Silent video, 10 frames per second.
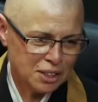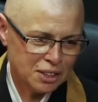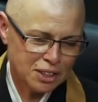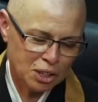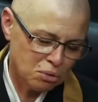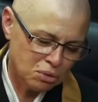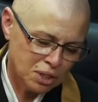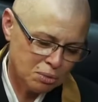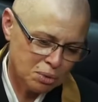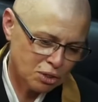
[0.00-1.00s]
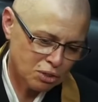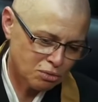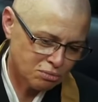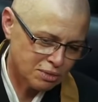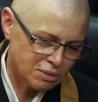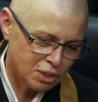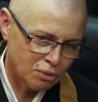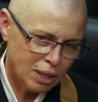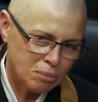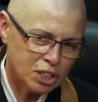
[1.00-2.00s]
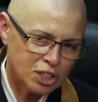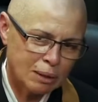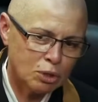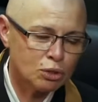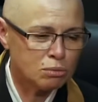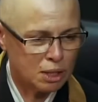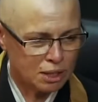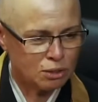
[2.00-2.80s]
Então, porque tu não, não vai meditar para dormir,